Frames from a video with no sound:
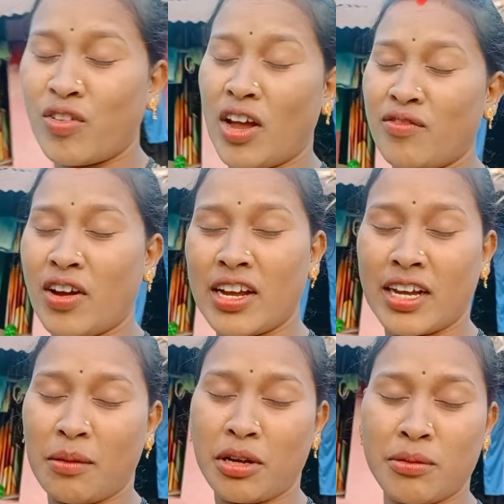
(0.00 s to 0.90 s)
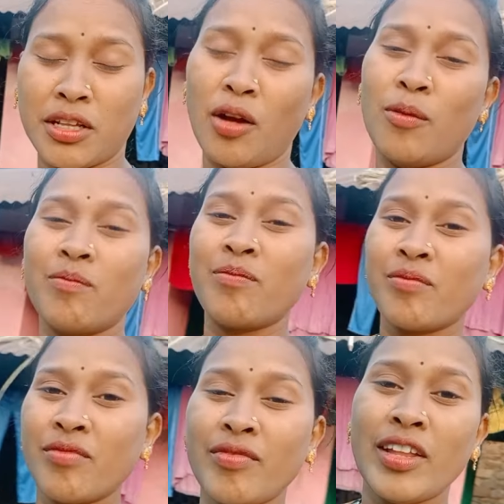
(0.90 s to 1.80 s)
फाए फाए काबर के बताऊँ
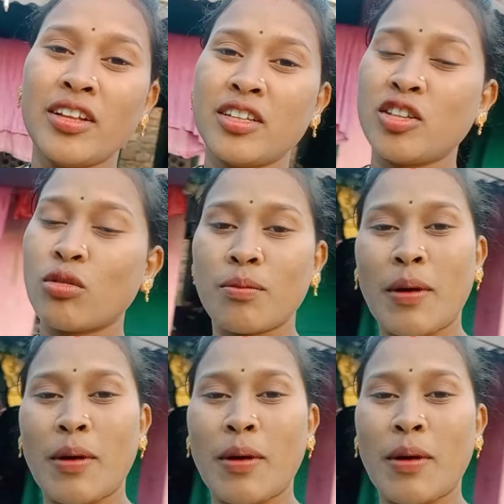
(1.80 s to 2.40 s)
दो लो